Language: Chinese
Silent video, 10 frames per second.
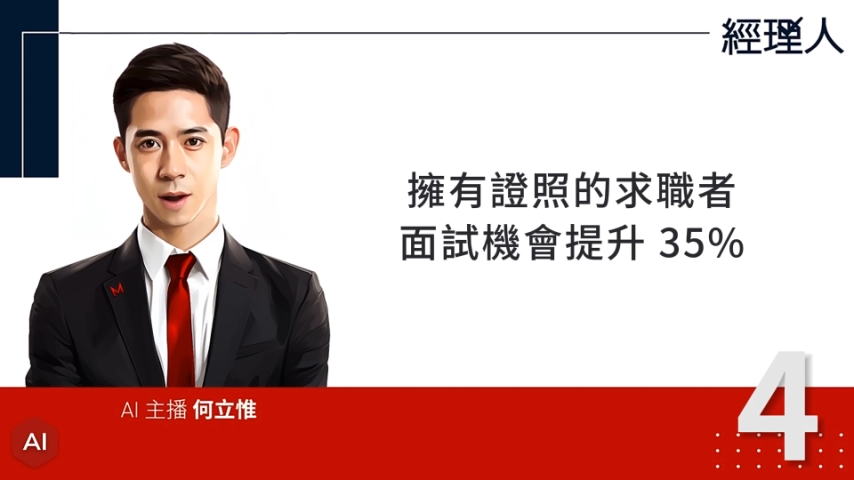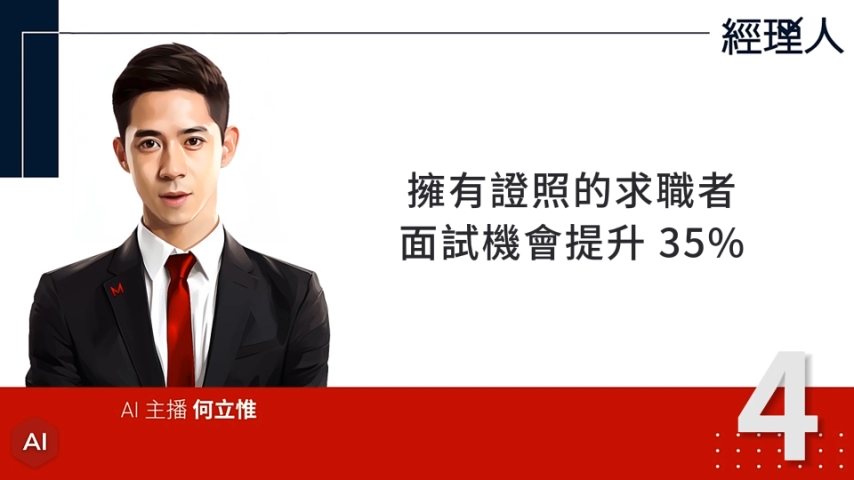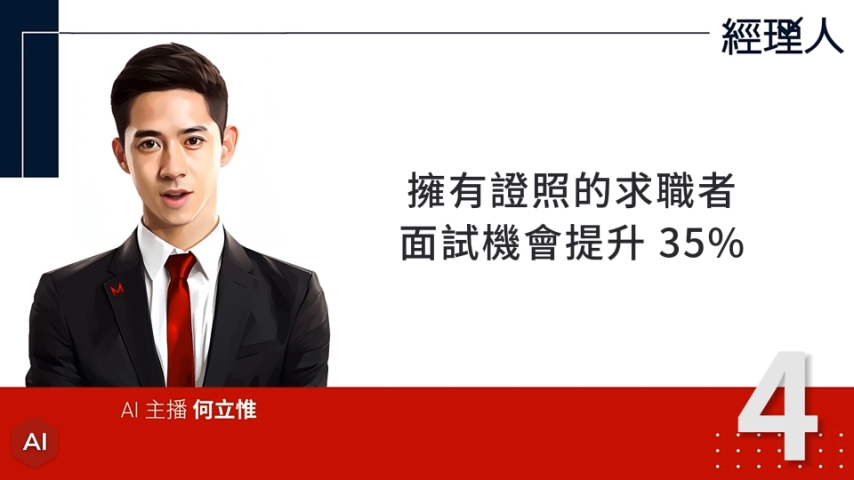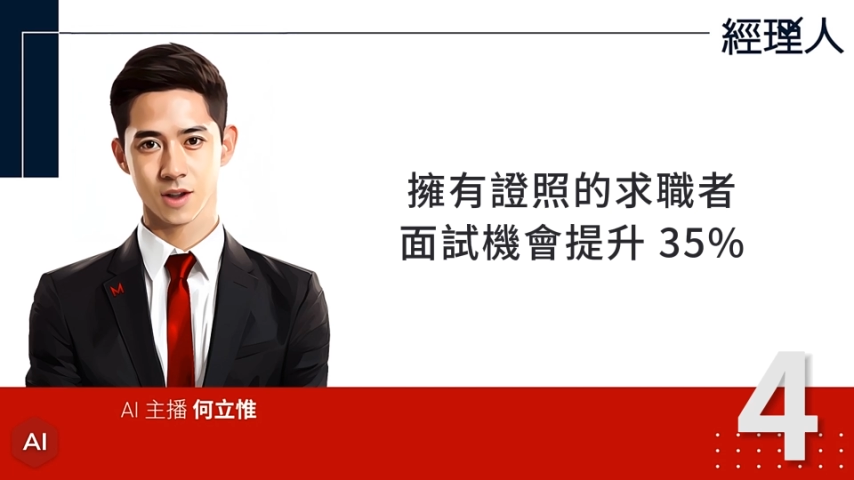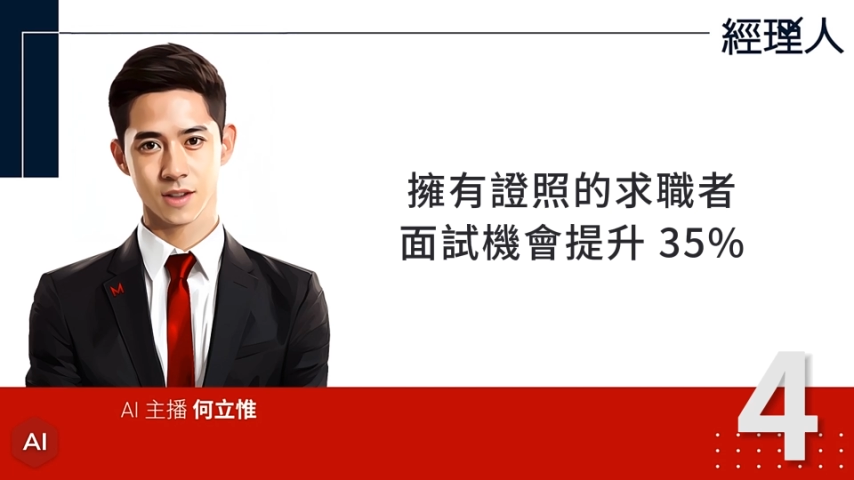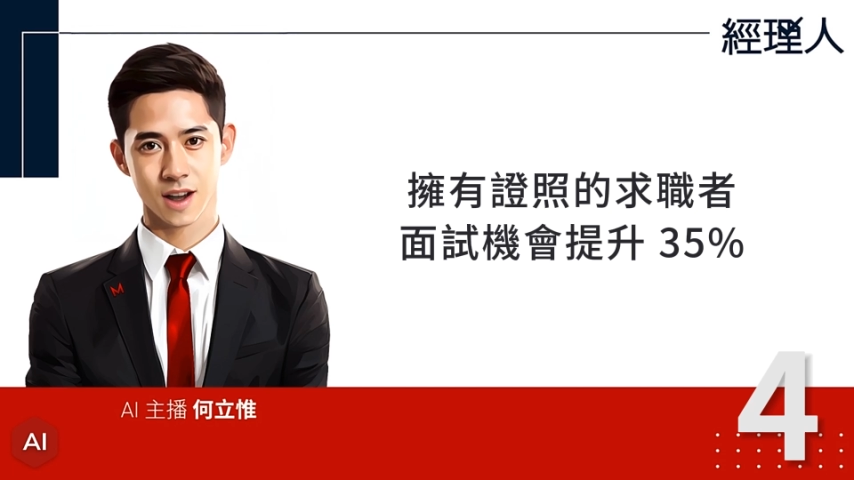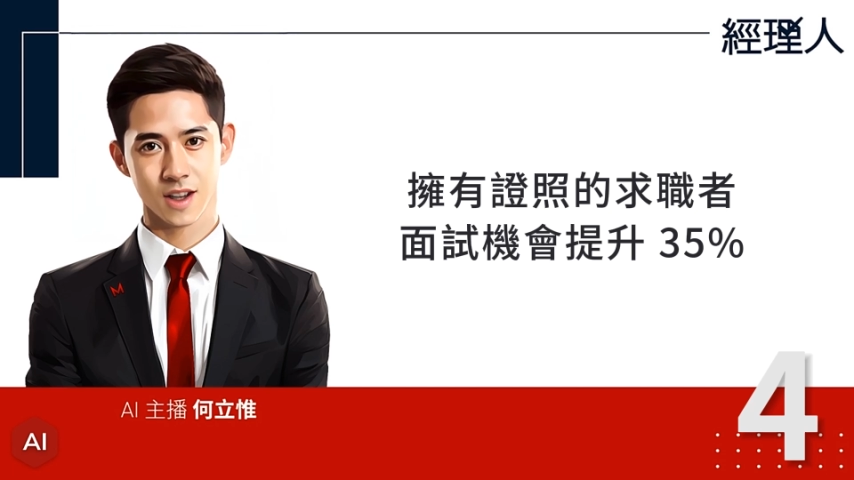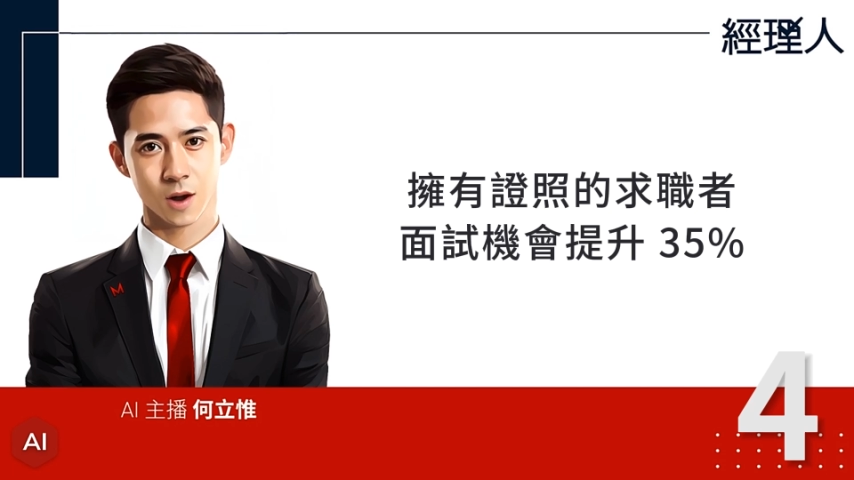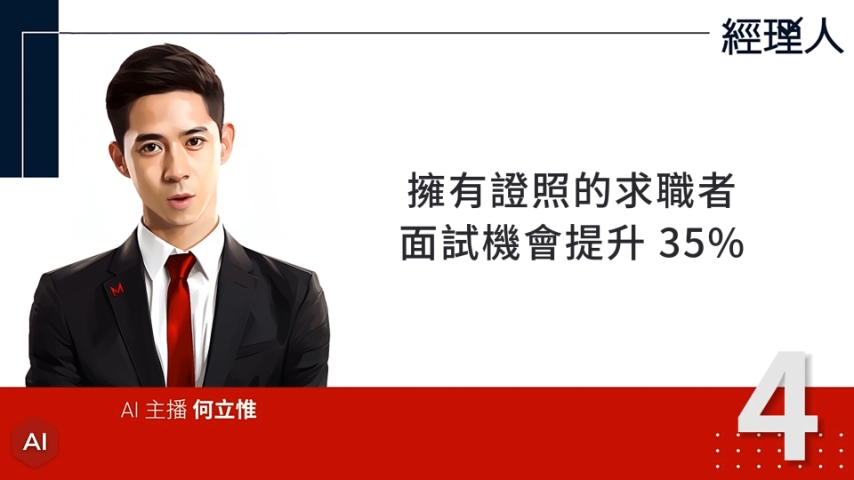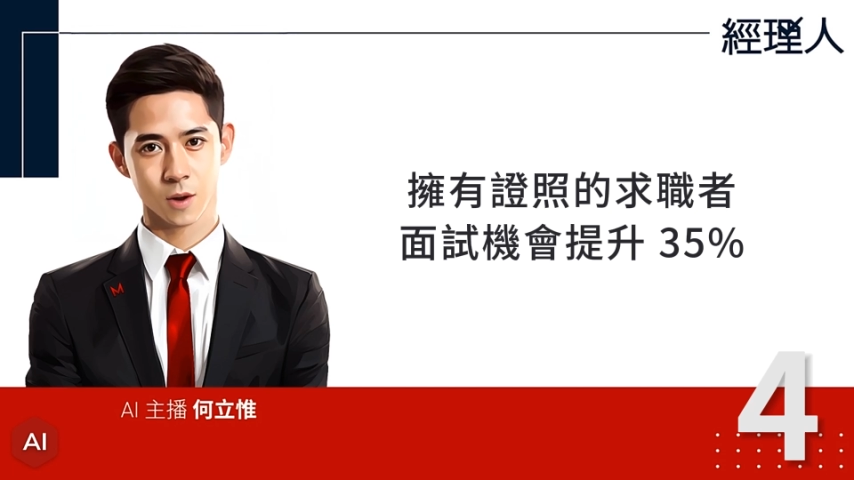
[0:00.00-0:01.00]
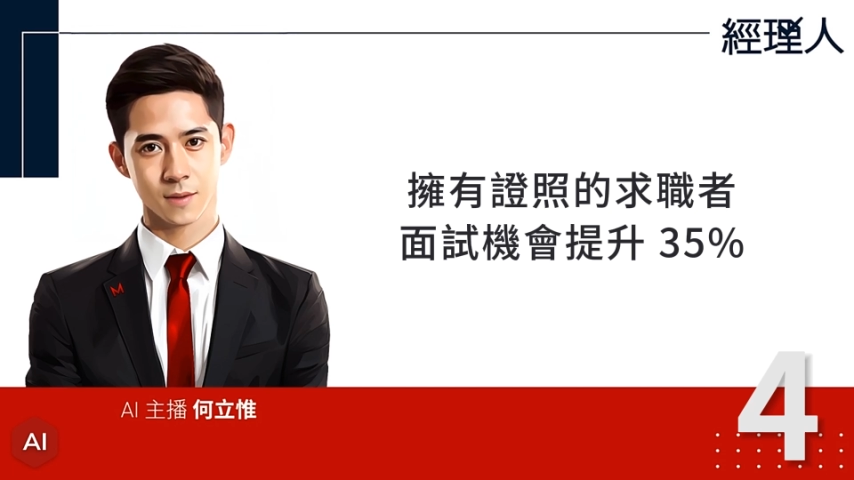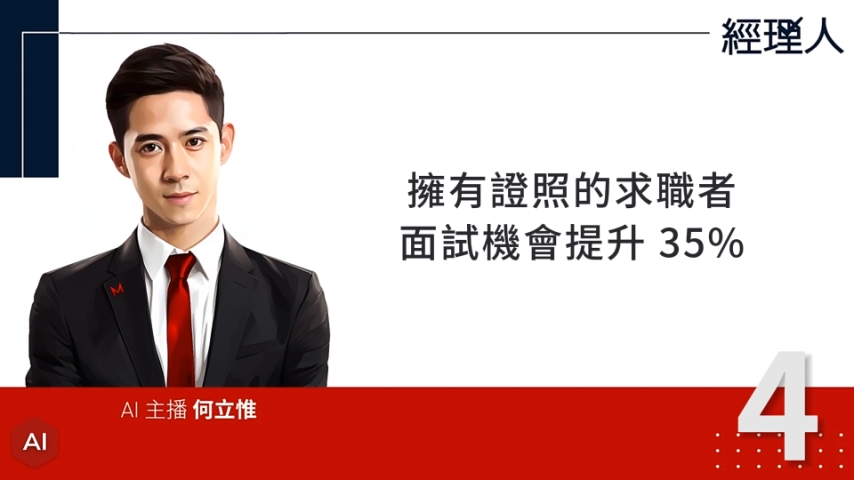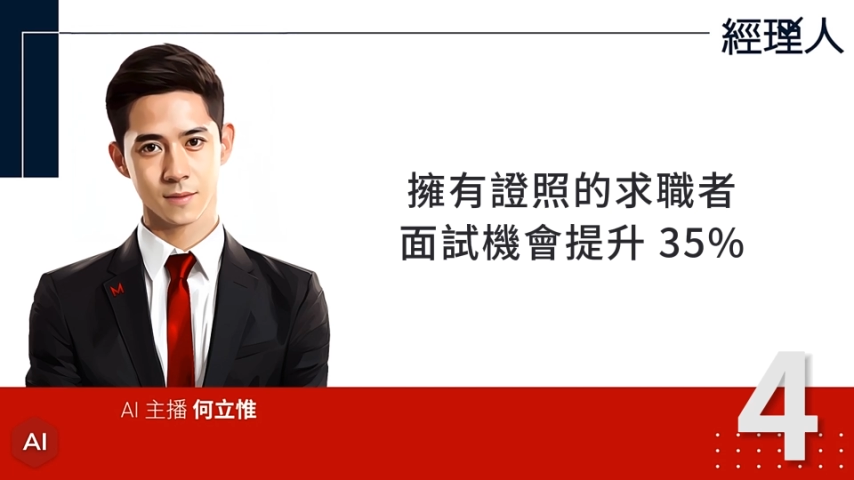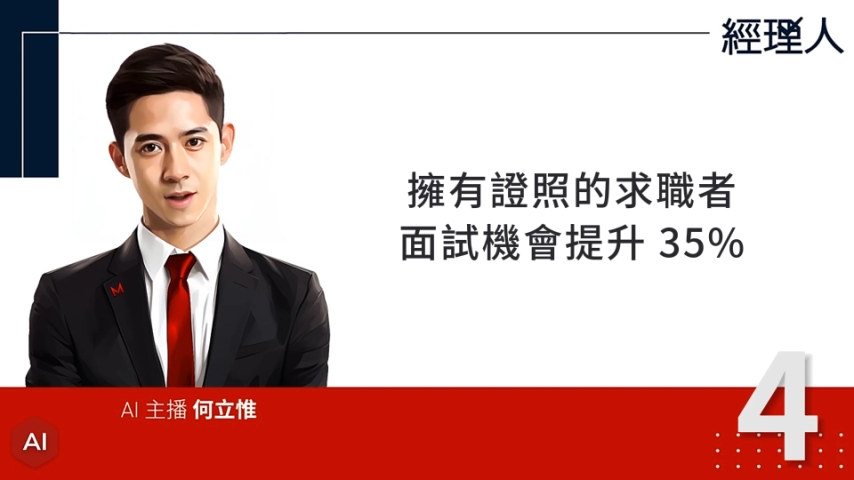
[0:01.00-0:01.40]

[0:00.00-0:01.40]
百分之三十五，